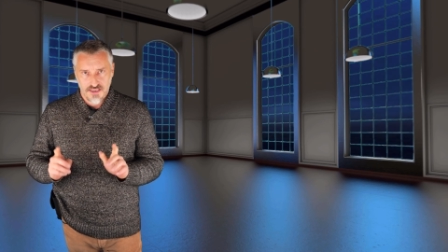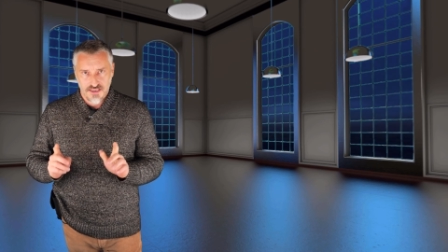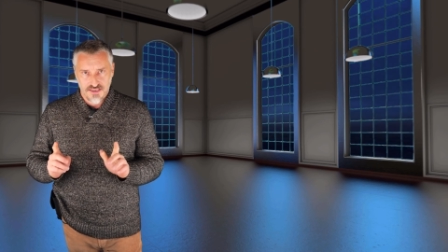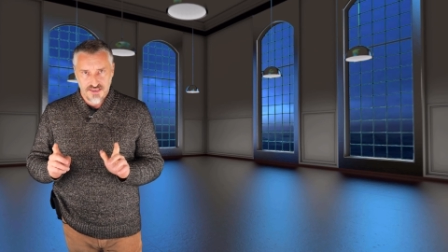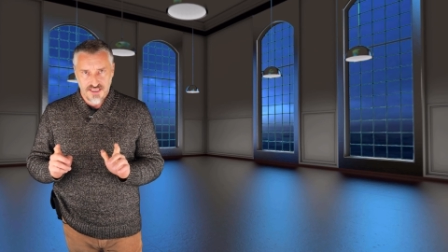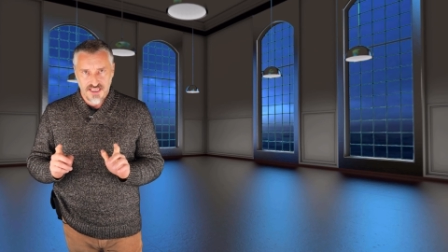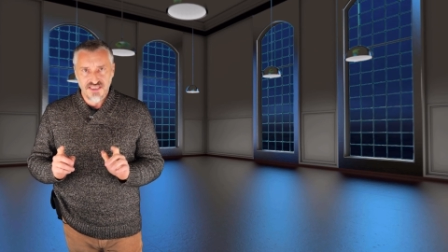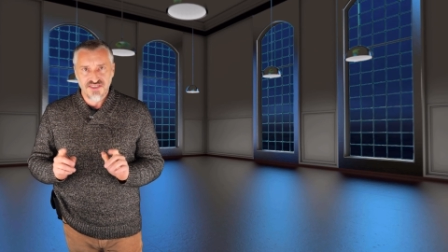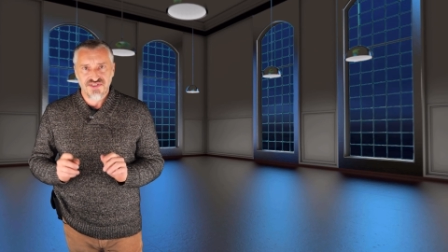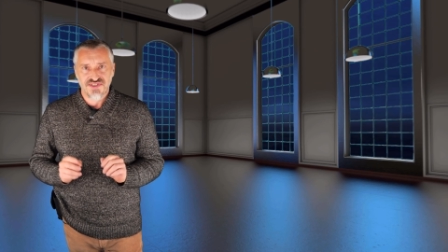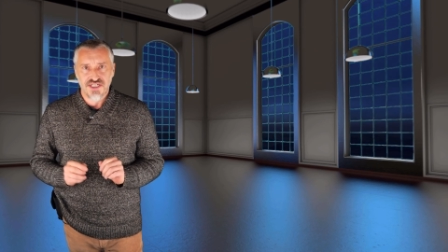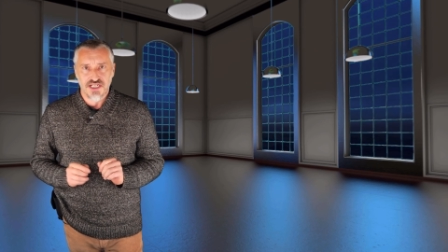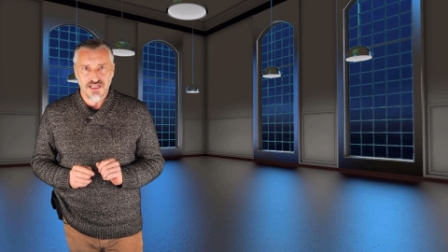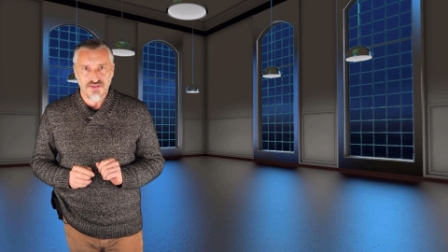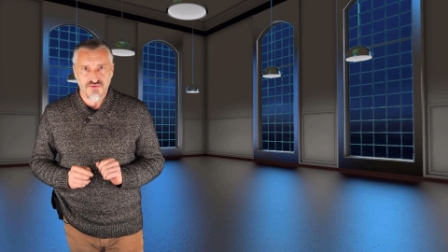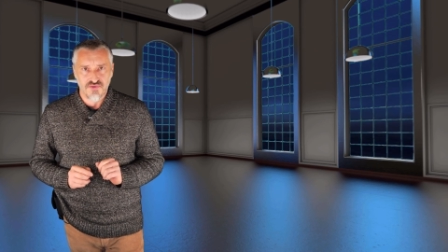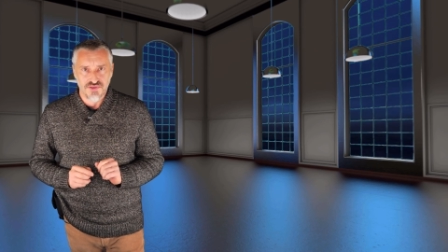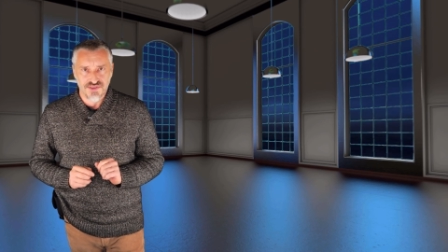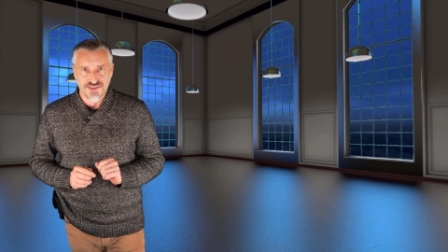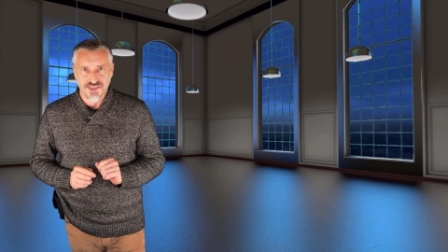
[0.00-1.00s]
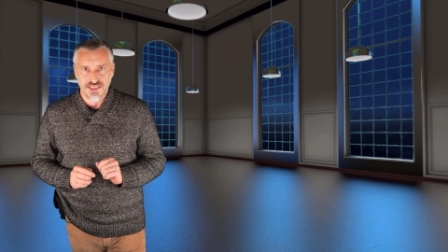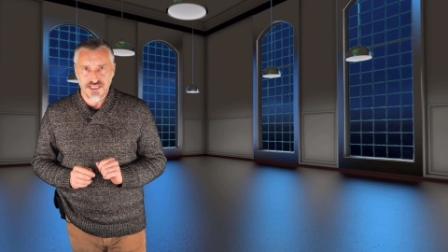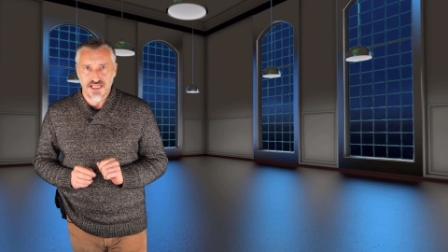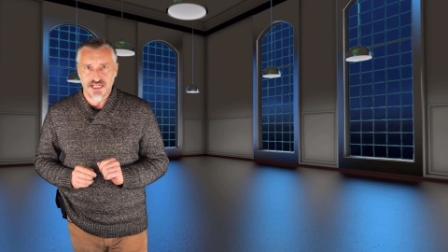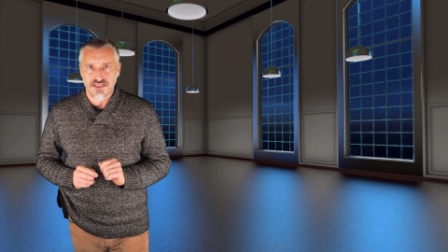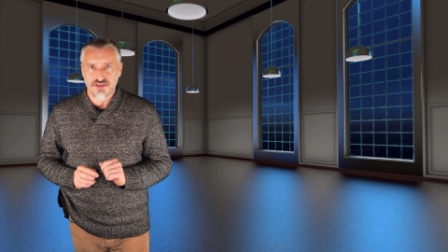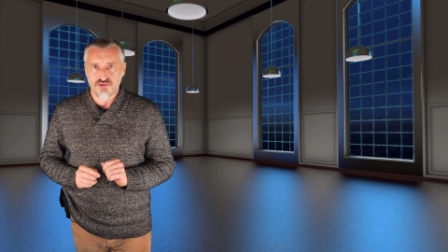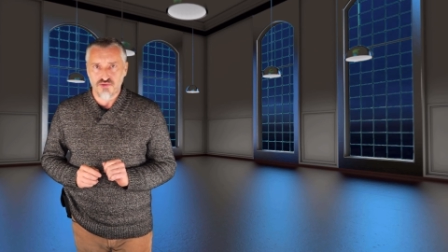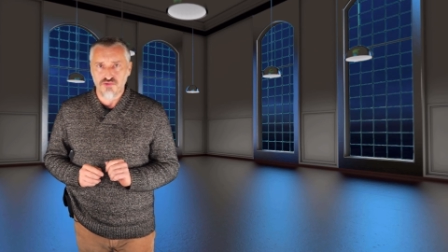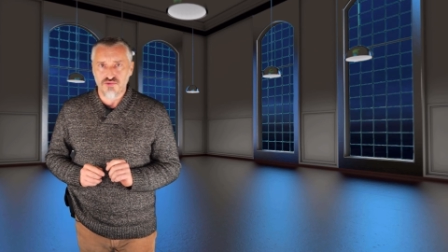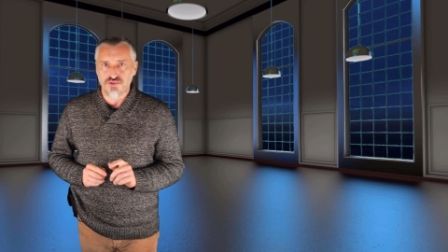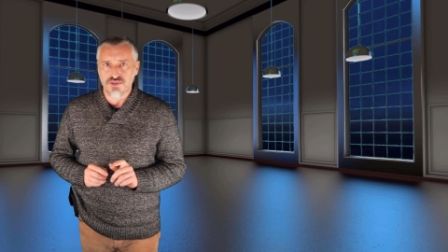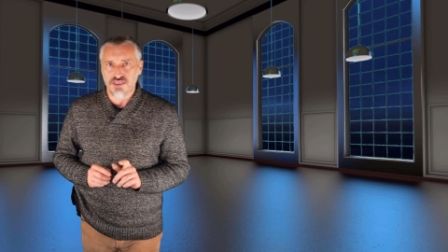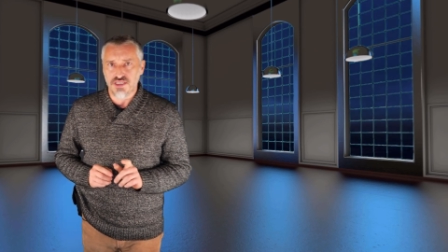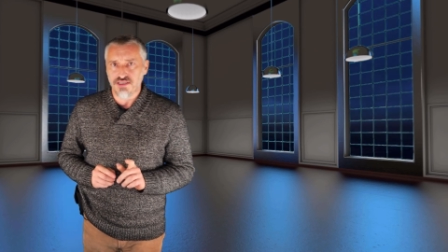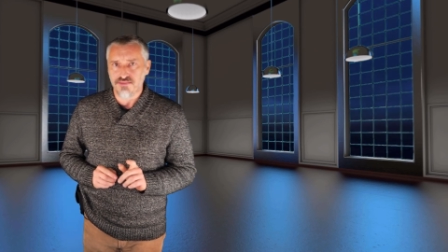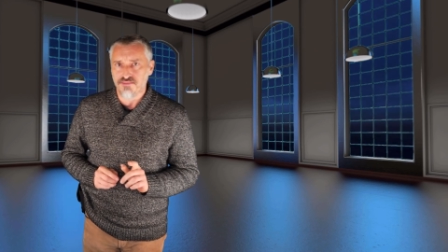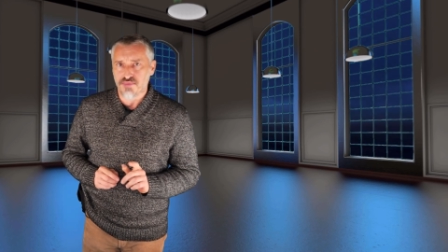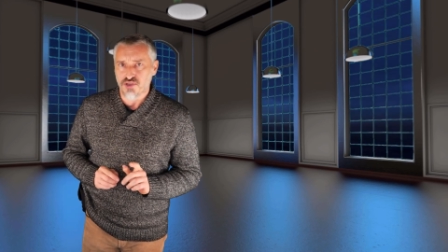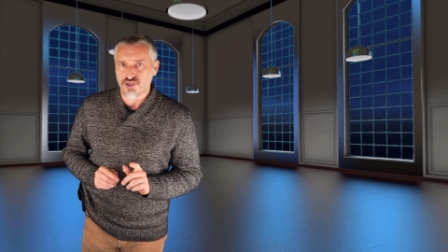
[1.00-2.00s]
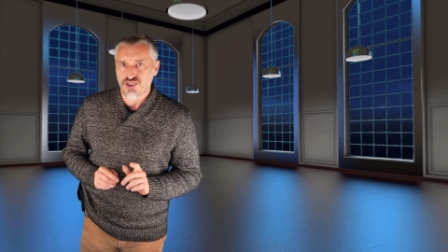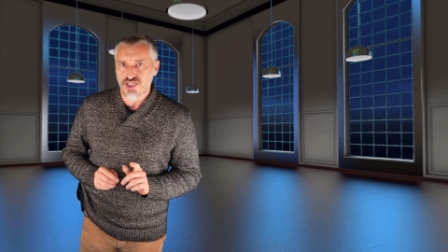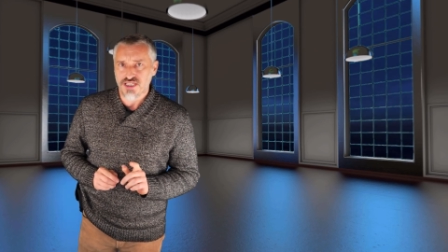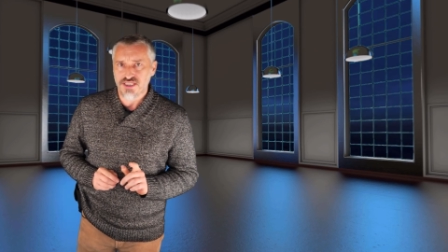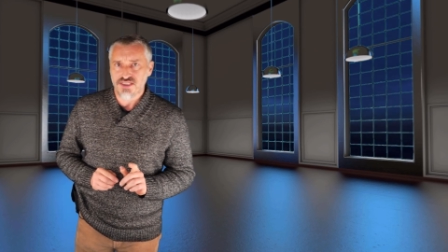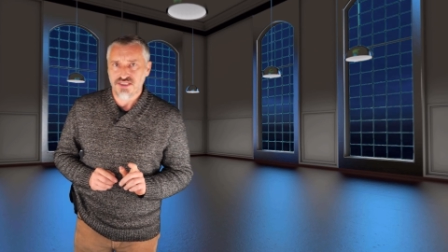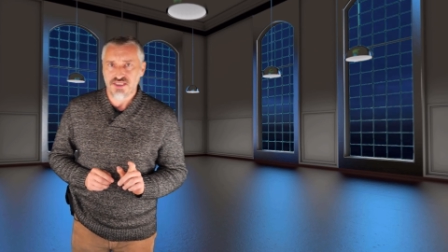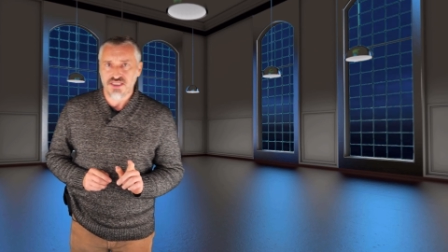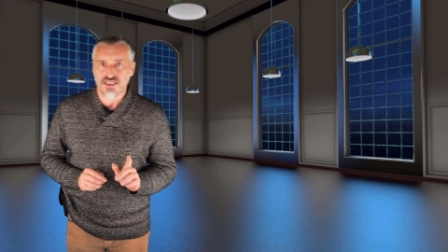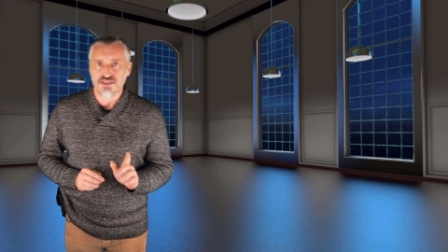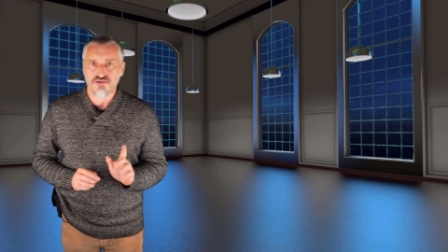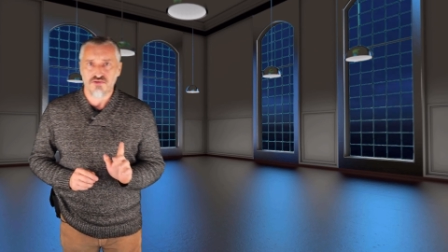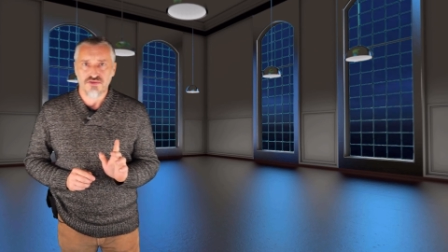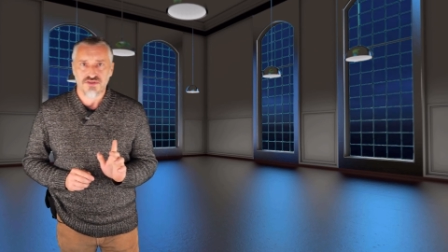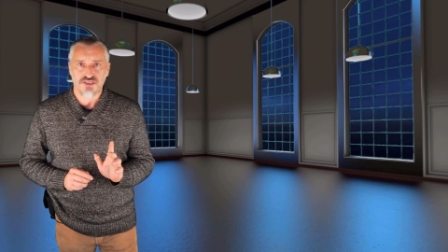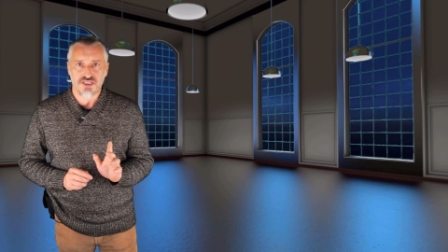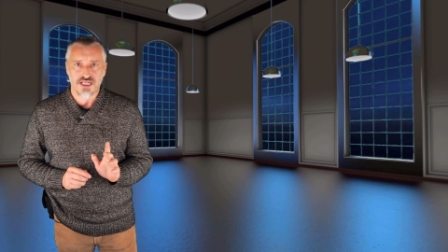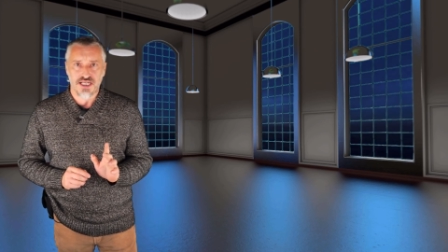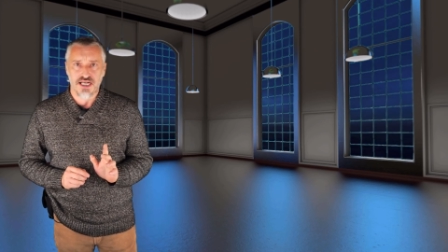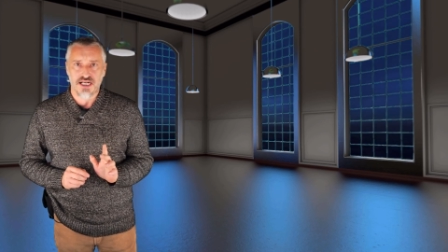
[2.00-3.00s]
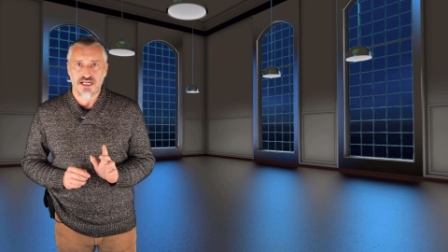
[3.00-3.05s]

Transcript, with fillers: Senza rivoluzionare tutti i processi industriali,